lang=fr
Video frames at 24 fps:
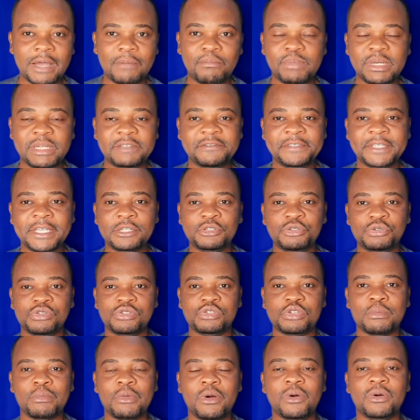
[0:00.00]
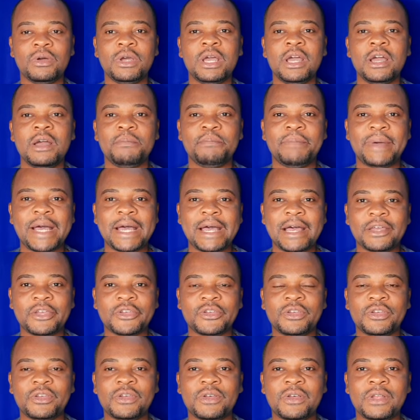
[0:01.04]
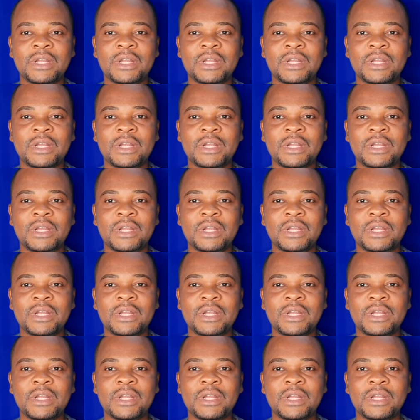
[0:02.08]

amplifiée justement par euh,